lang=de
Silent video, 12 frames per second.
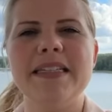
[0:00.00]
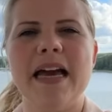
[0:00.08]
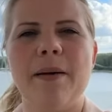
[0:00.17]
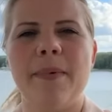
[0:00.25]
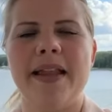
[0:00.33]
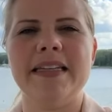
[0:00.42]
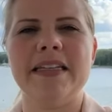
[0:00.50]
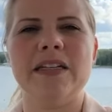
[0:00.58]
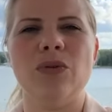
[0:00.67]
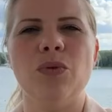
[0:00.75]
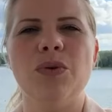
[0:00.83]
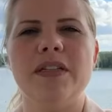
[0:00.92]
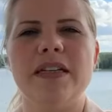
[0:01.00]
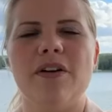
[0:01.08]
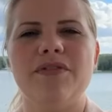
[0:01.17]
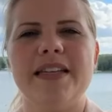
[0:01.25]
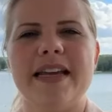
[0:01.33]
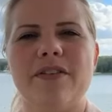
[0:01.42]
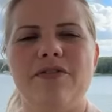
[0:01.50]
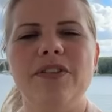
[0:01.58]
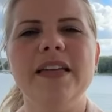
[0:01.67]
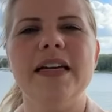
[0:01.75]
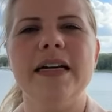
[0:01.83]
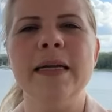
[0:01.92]
Diamanten unten auf Deck
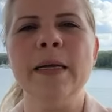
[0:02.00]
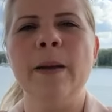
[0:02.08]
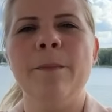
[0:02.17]
4,